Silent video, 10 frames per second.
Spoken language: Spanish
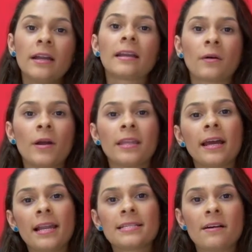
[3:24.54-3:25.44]

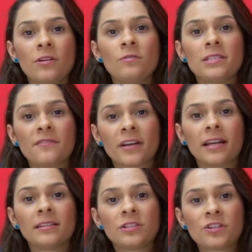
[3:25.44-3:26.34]
Recuerden que les habló Luisa
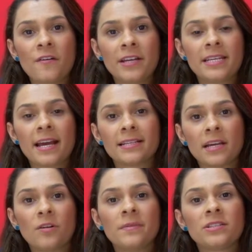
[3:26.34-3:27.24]
Fernando Ochoa Villegas
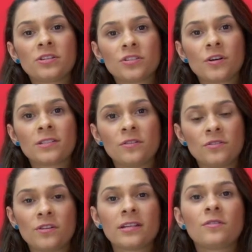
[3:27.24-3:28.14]
de Gómez y Ochoa
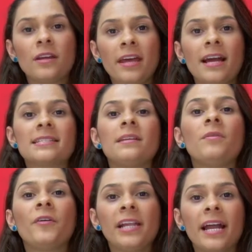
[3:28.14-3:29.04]
Soluciones Jurídicas
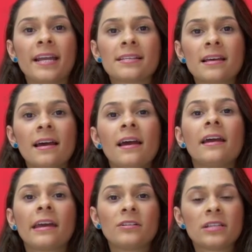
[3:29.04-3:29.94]
Inmobiliarias,
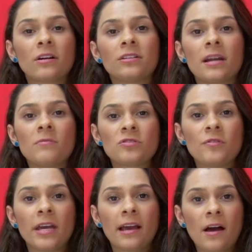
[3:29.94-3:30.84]
que nos encontramos
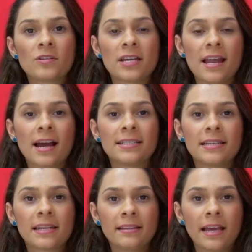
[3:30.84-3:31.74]
ubicados en la
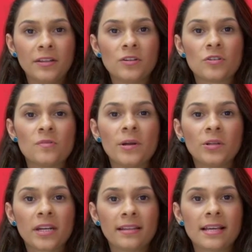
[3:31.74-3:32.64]
calle 32,
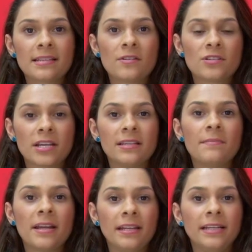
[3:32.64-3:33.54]
número 3006 de
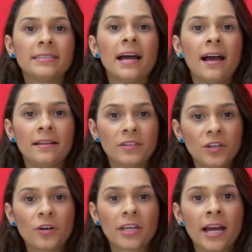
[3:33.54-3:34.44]
Marinilla,
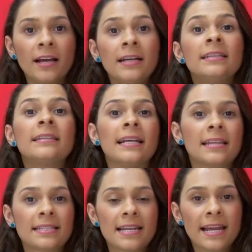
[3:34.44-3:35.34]
Antioquia,
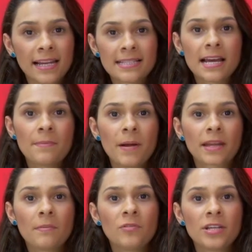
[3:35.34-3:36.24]
detrás de la iglesia del
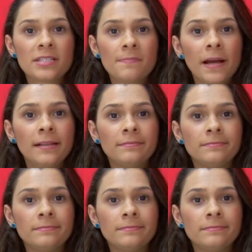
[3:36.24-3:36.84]
Parque Municipal.